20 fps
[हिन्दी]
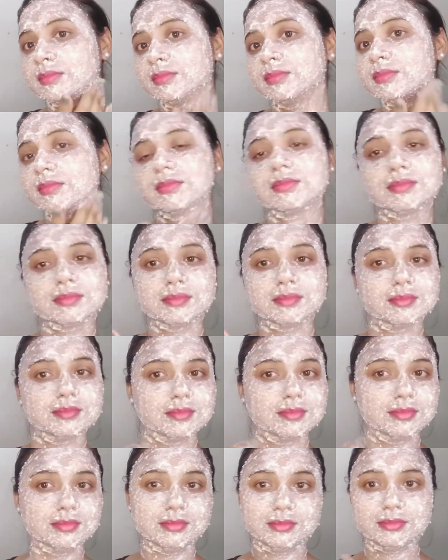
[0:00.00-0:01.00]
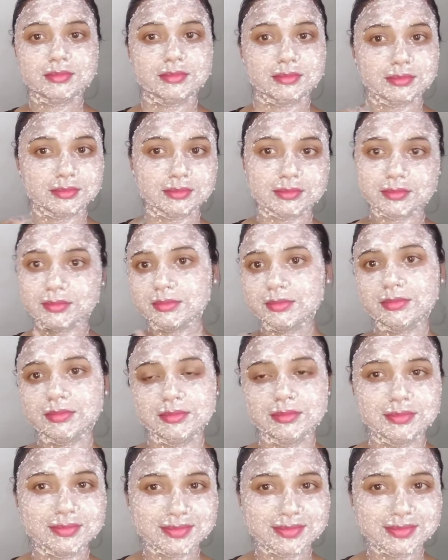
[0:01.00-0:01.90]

देखिए अच्छे तरीके से अपने